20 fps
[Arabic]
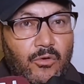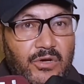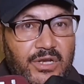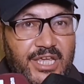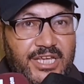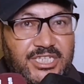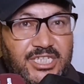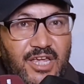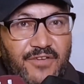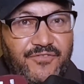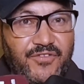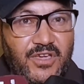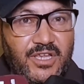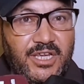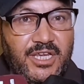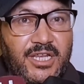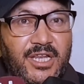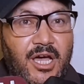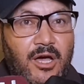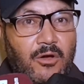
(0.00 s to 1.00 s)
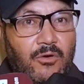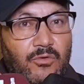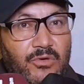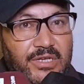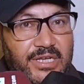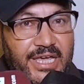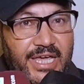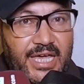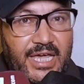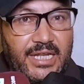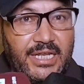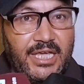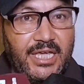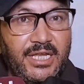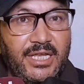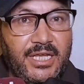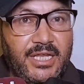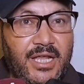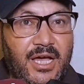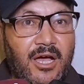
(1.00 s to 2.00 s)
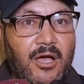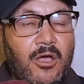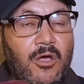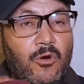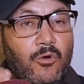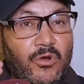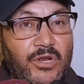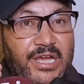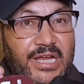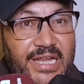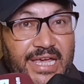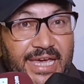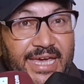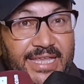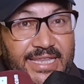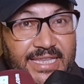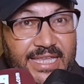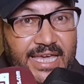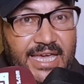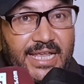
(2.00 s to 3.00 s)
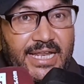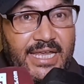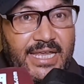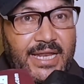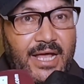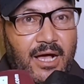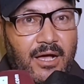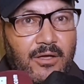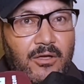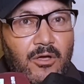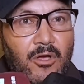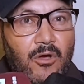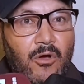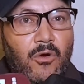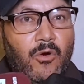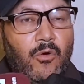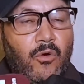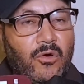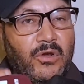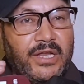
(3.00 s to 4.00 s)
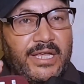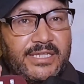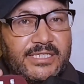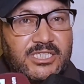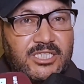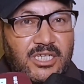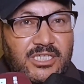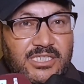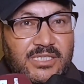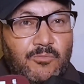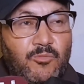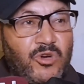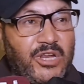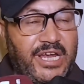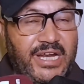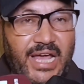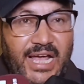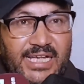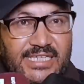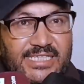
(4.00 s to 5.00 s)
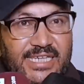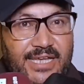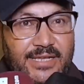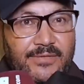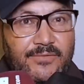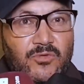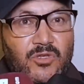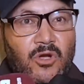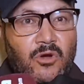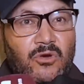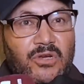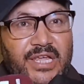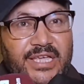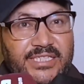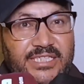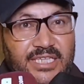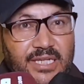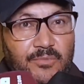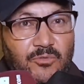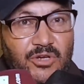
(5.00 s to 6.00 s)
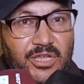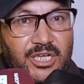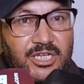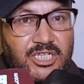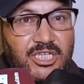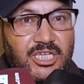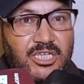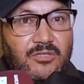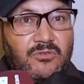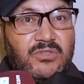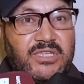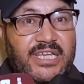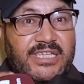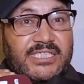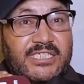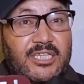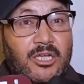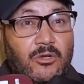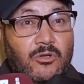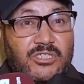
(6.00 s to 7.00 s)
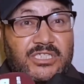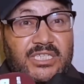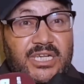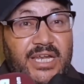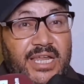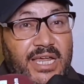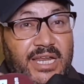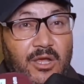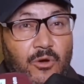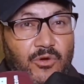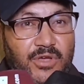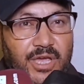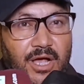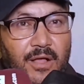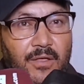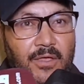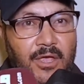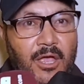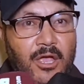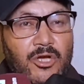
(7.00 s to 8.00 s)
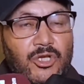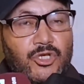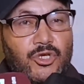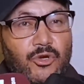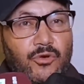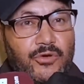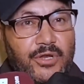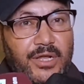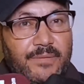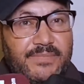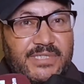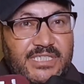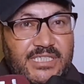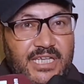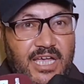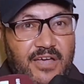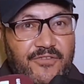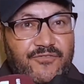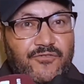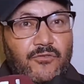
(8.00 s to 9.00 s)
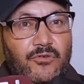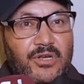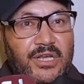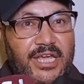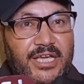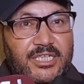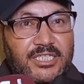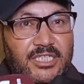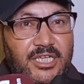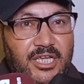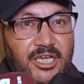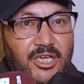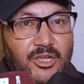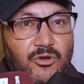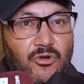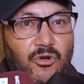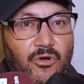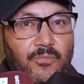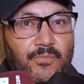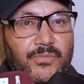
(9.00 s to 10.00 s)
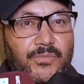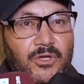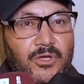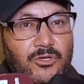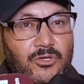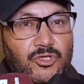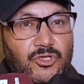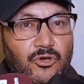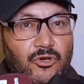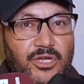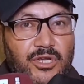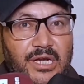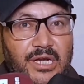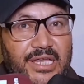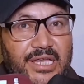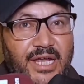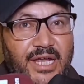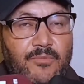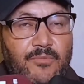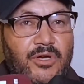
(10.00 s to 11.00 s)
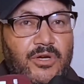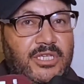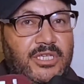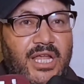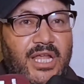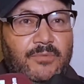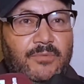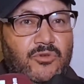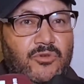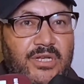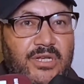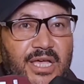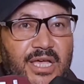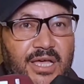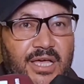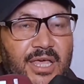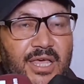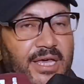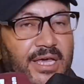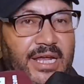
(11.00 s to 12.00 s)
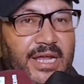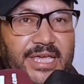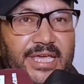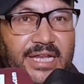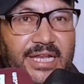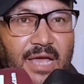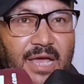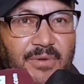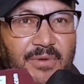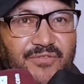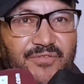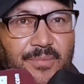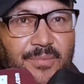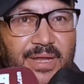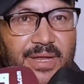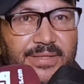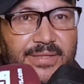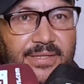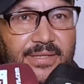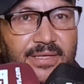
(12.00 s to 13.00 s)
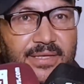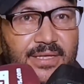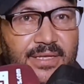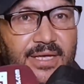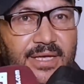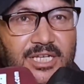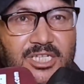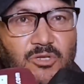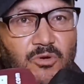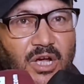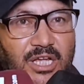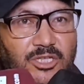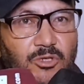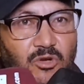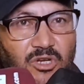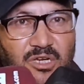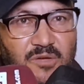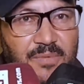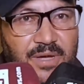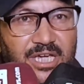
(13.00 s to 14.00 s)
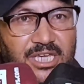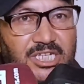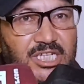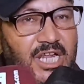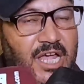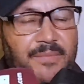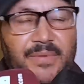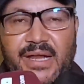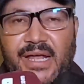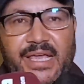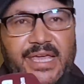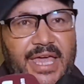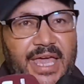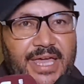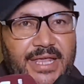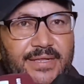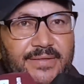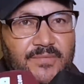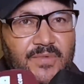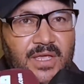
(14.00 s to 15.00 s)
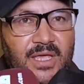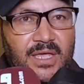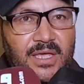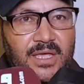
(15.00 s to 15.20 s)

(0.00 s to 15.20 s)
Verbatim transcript: والله يشافيه لينا والله يخليه لينا والهلا يخطيه علينا والله ينصر مولاي الحسن والله ينصر مولاي رشيد والله ينصر الاسره العلويه شكرا بزاف والله يكثر خيركم شكرا الله يرحم والديه الحمد لله راه كاين الامل في البلاد راه شي واحد يقول لك ما كاينش الامر كاين